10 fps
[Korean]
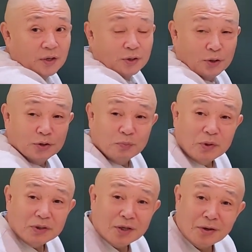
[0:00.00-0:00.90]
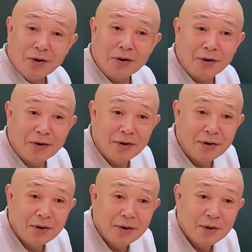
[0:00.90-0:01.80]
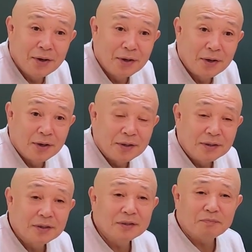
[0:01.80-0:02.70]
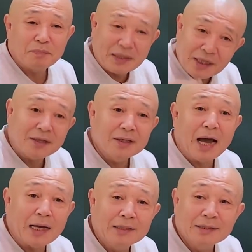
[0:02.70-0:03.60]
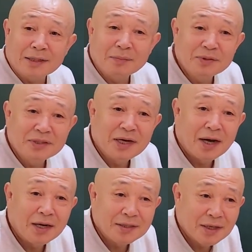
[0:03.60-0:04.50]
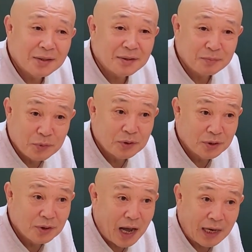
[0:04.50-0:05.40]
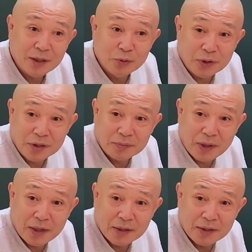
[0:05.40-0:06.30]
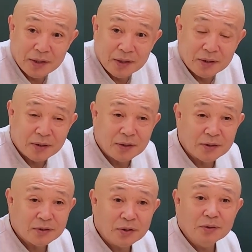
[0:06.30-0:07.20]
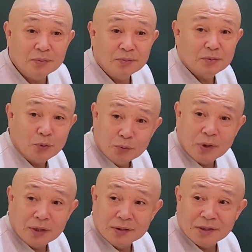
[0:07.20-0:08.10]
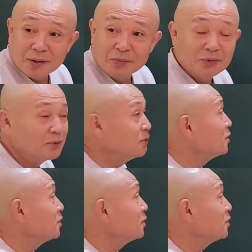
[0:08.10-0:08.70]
연습하는 게 커. 이걸 빠삭하게 아는 사람들이야 그냥 뭐 안 해도 되지만 어, 처음 공부하는 사람들은